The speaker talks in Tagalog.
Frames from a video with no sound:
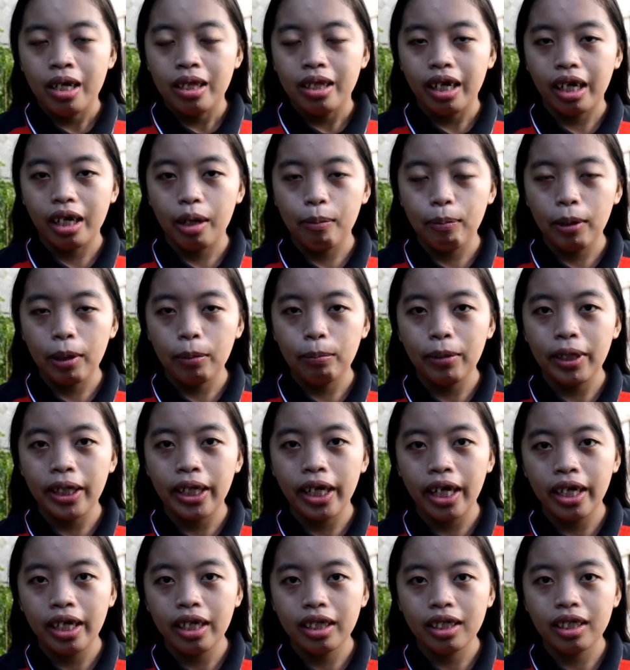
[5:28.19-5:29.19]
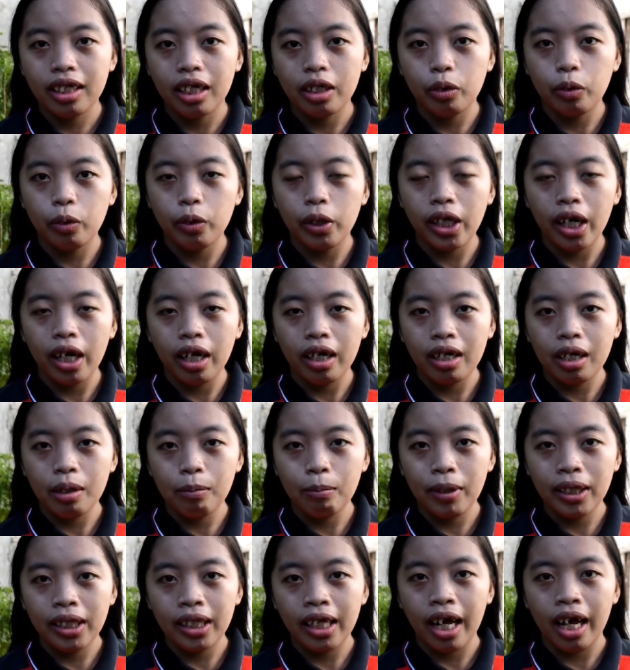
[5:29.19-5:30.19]
Nakapagbigay ang sangguniang
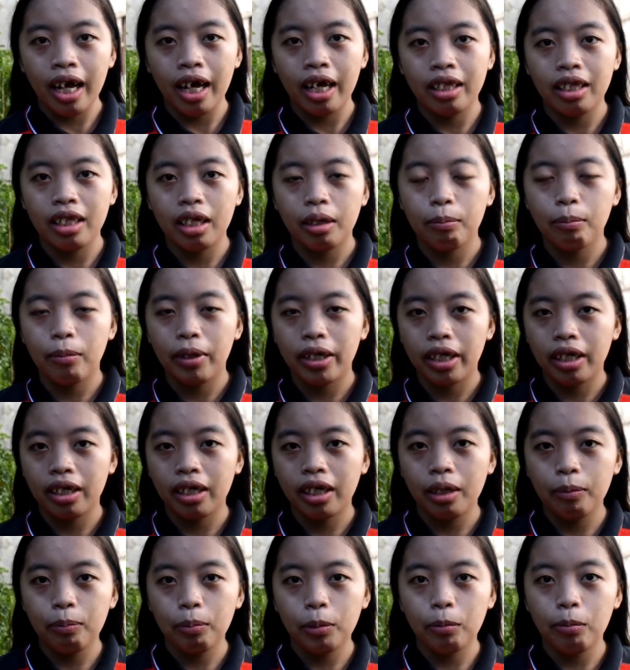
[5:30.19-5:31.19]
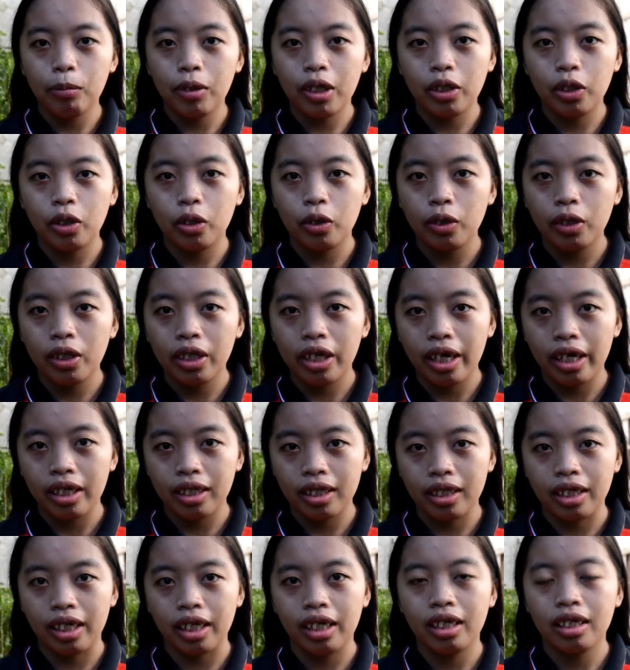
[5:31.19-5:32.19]
kabataan ng Barangay Poblasyon
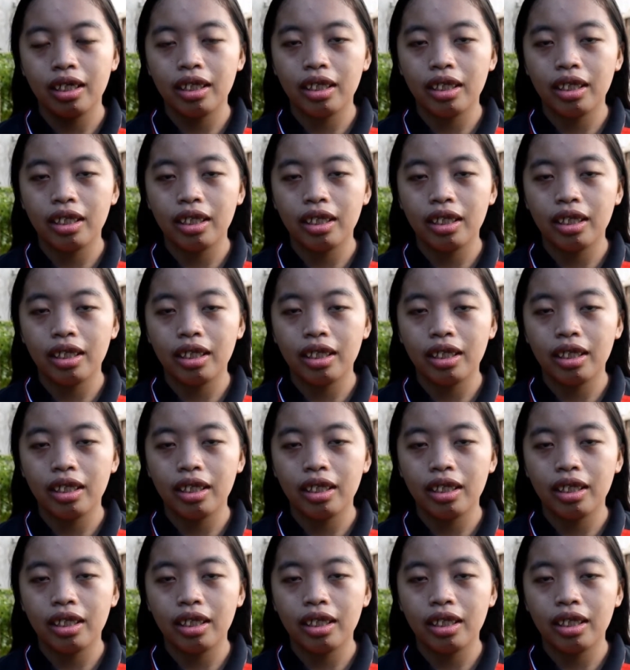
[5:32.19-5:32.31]
13